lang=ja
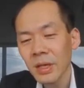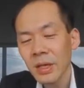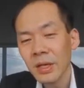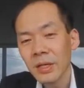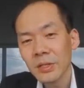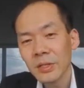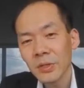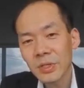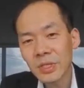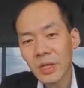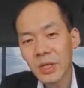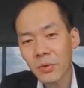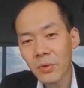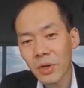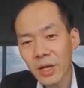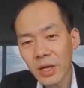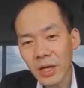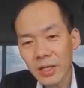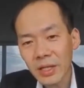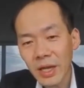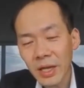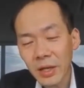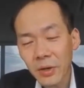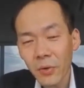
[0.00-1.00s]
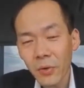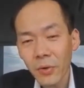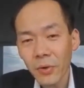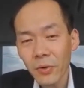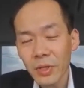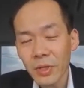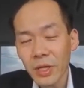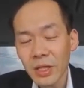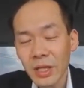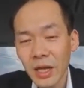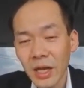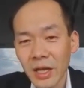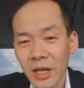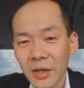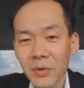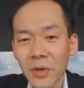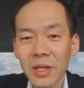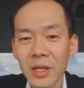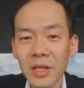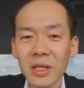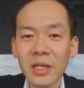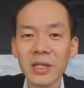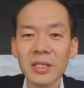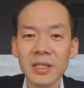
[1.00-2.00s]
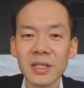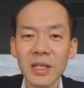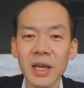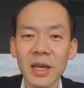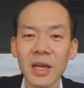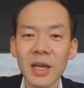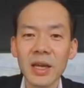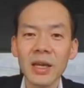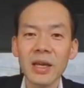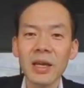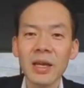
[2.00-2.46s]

そしてこれが大好評だったがゆえにですね、